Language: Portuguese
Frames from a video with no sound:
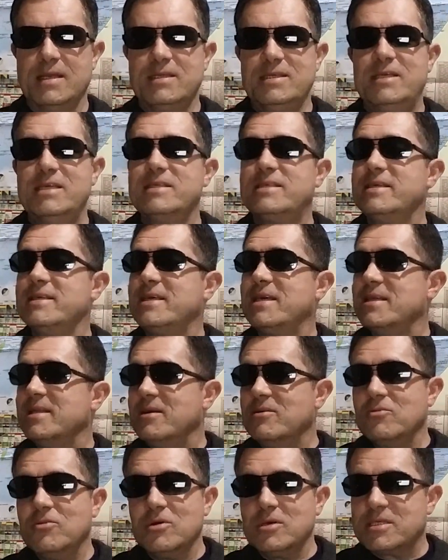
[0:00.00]
Disse que
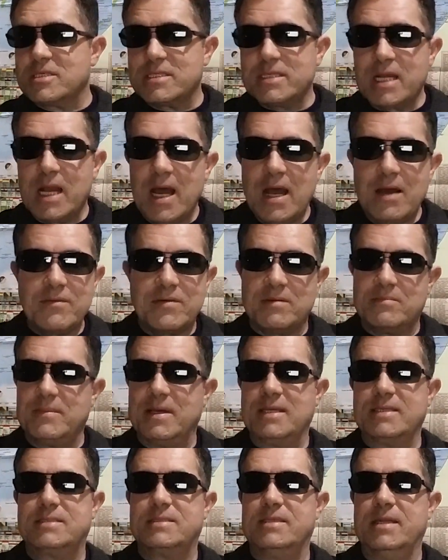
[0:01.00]
não gostava
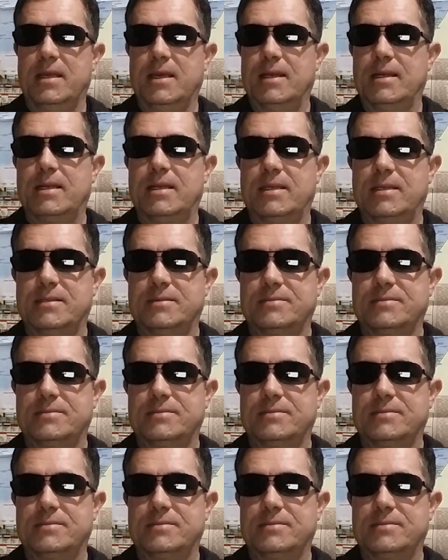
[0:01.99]
mais dele.